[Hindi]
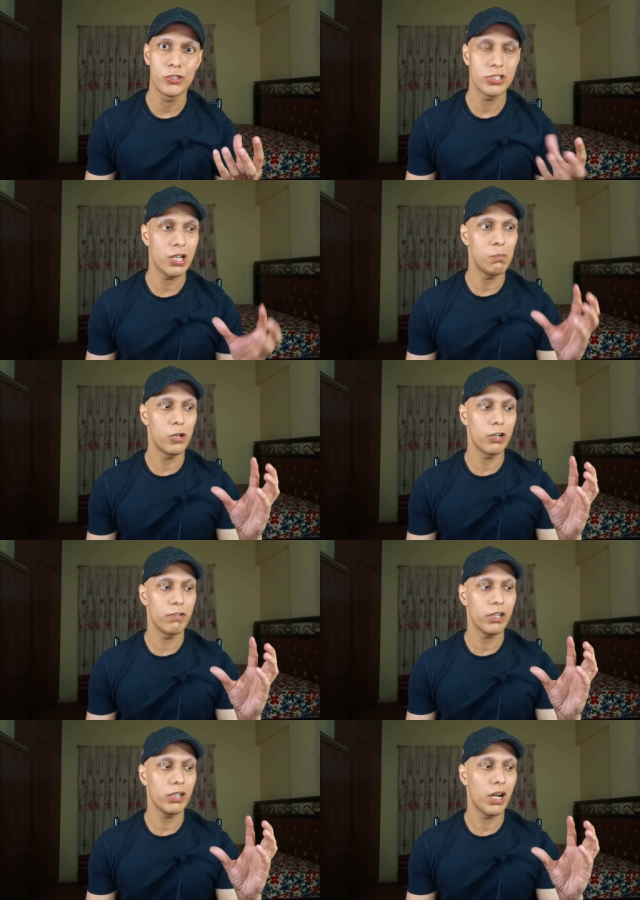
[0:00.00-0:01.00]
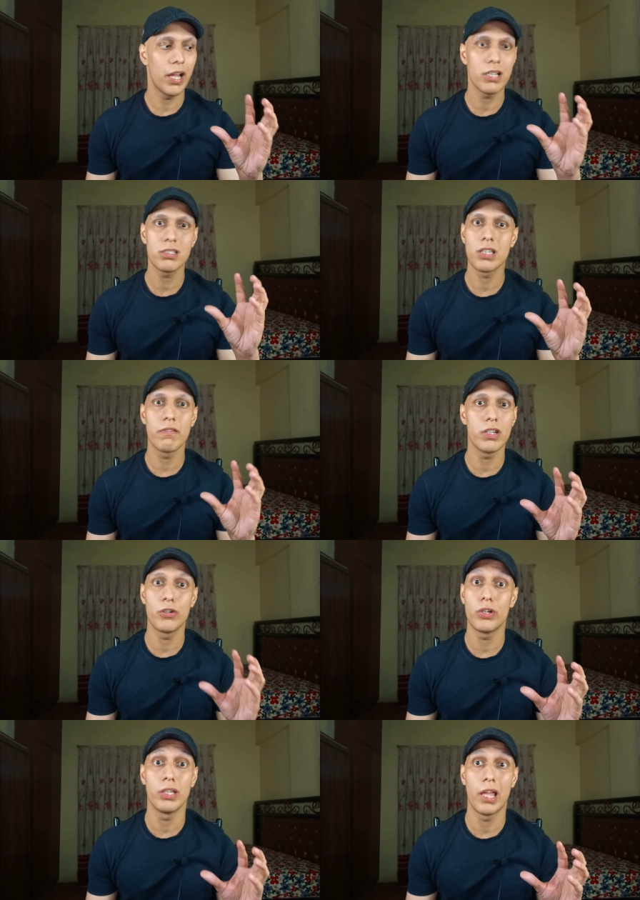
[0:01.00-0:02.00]
जिसका ब्लड वर्क आया
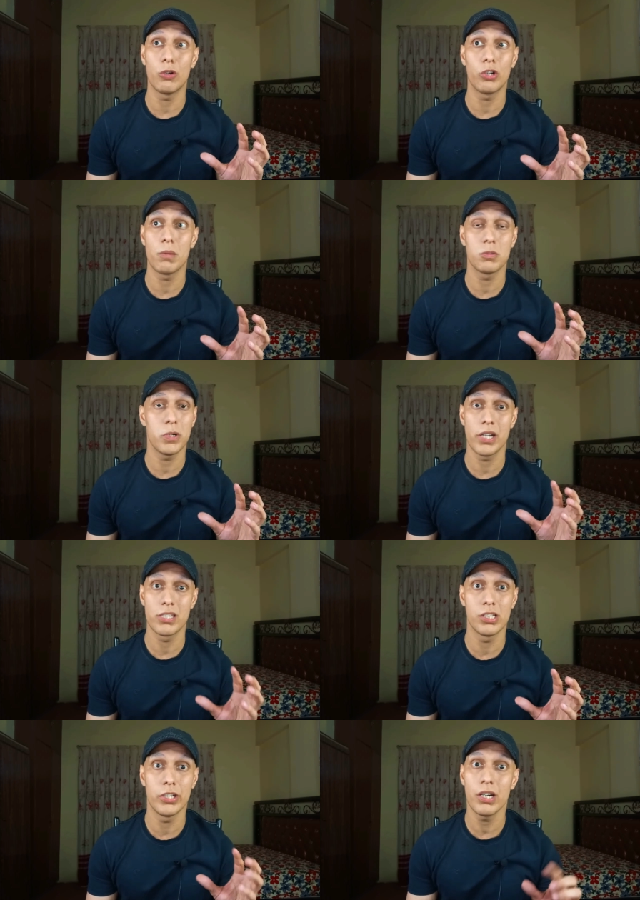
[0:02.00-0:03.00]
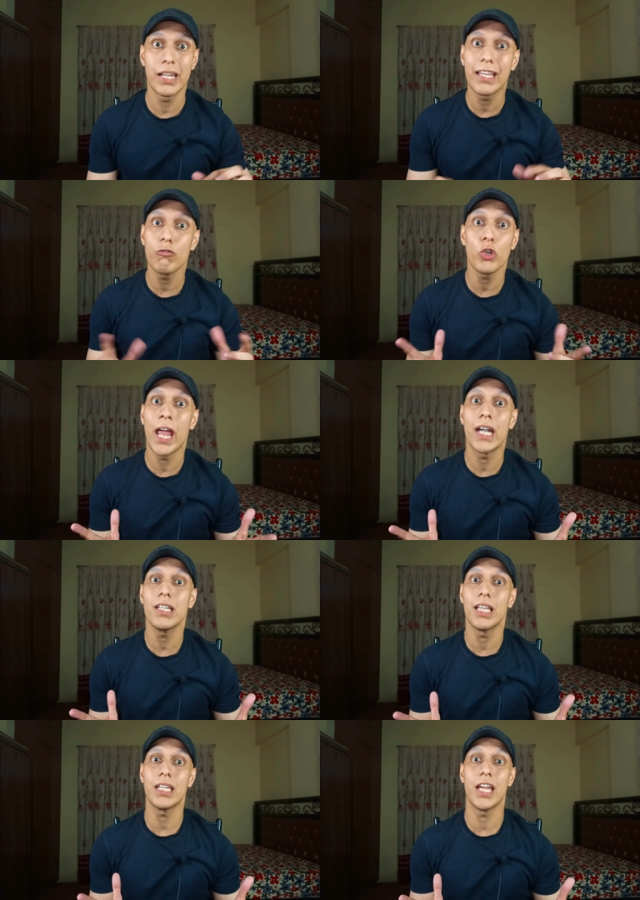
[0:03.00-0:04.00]
700 नैनोग्राम्स पर डेसीलीटर लेकिन वो
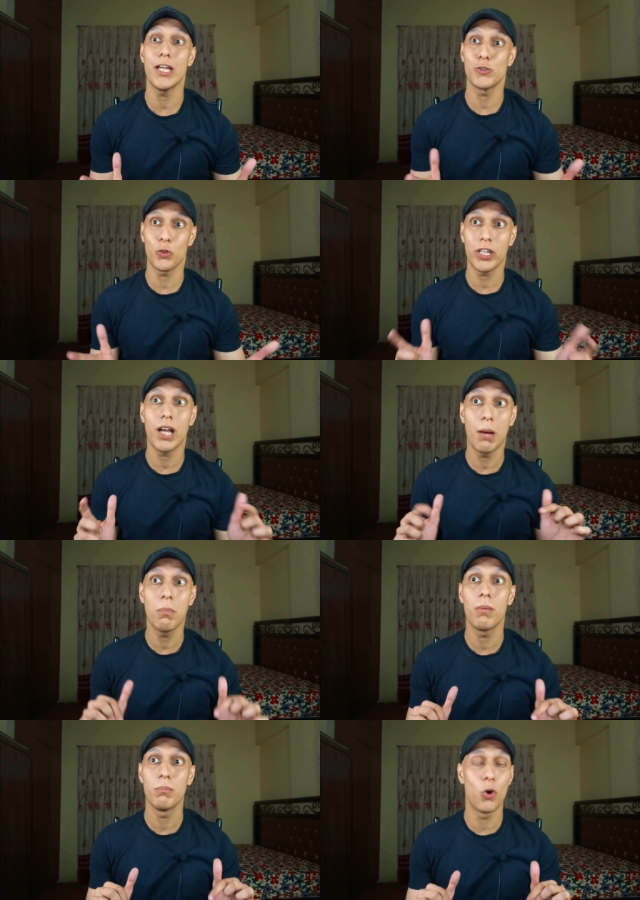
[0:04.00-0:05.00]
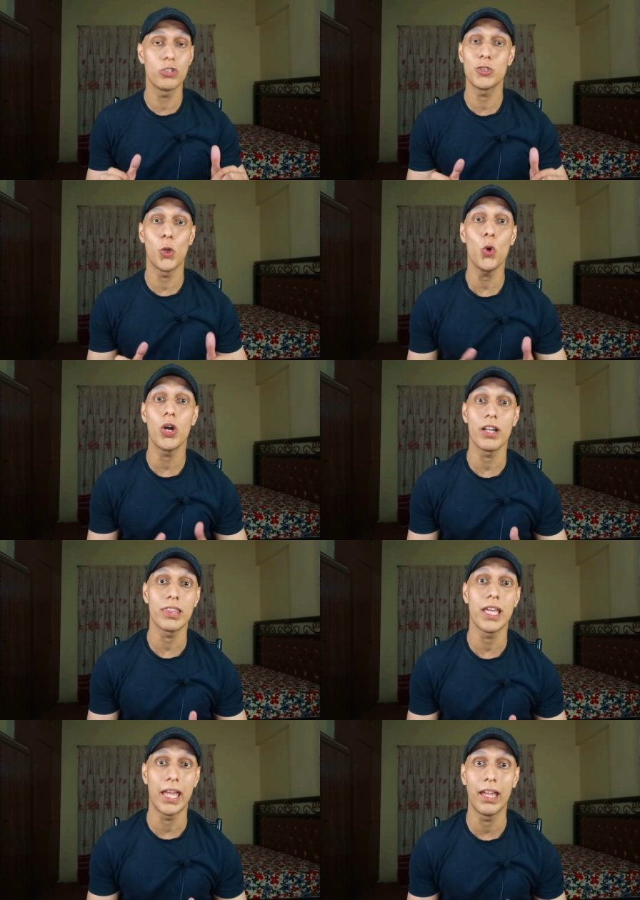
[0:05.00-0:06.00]
नैडी नहीं है जो कि अब बहुत से लोग
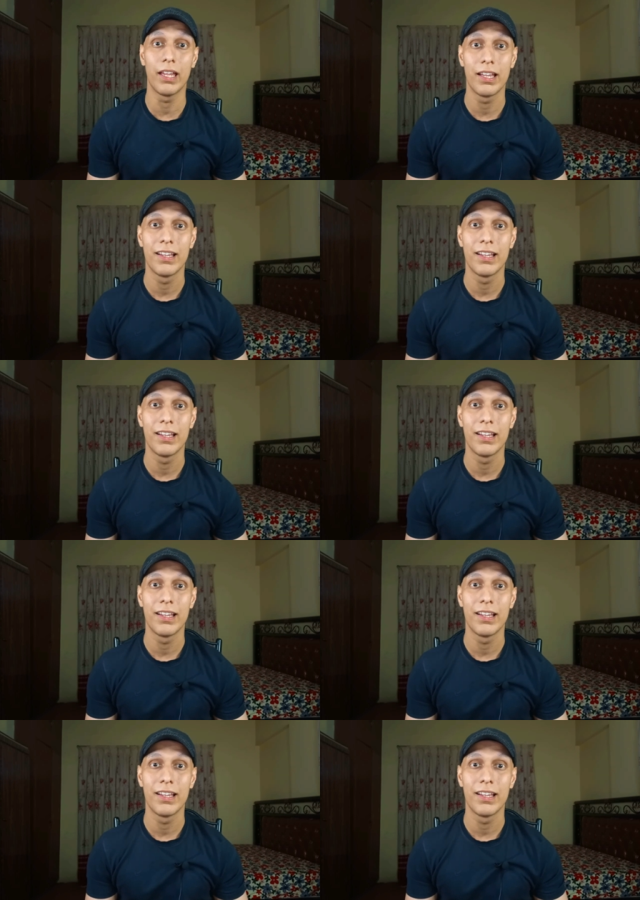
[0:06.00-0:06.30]
करते हैं